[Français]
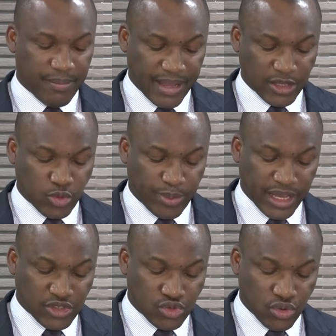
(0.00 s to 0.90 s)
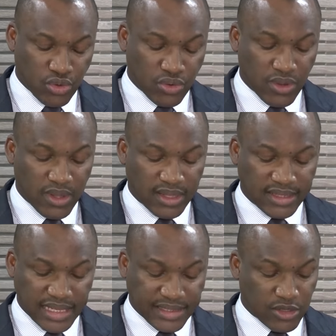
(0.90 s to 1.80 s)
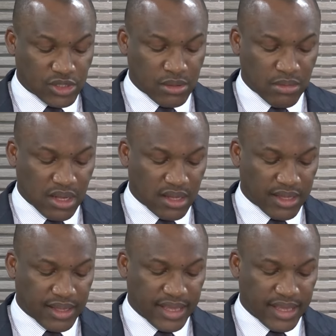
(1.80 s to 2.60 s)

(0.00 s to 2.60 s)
par les opérations d'assainissement